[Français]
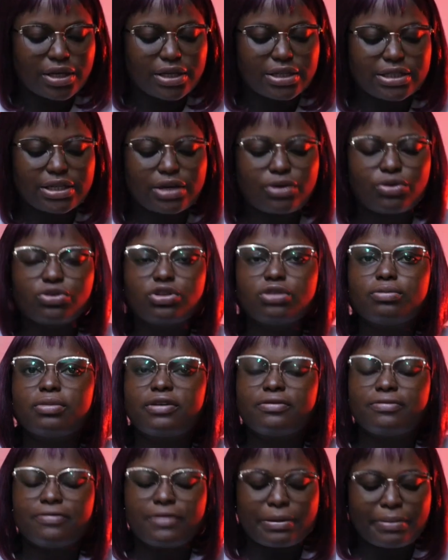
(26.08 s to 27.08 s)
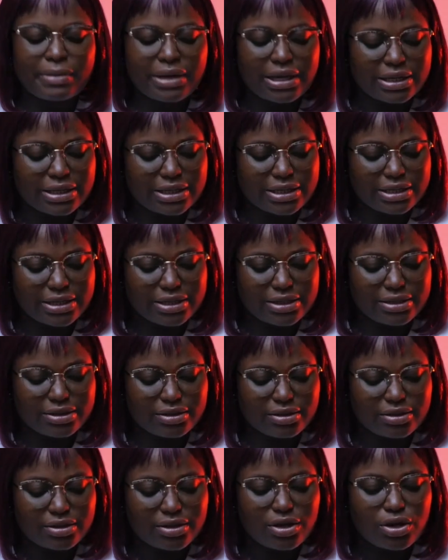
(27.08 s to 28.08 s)
J'ai connu ma femme à
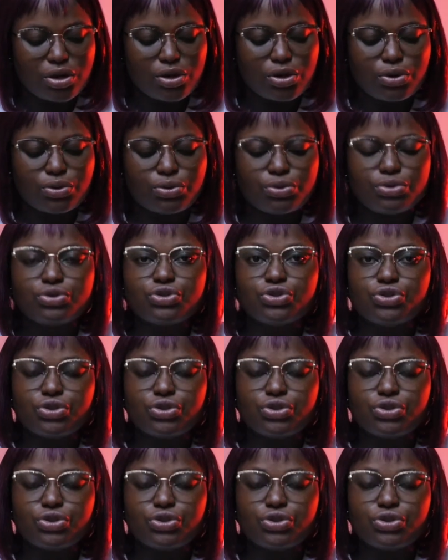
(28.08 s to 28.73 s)
l'église une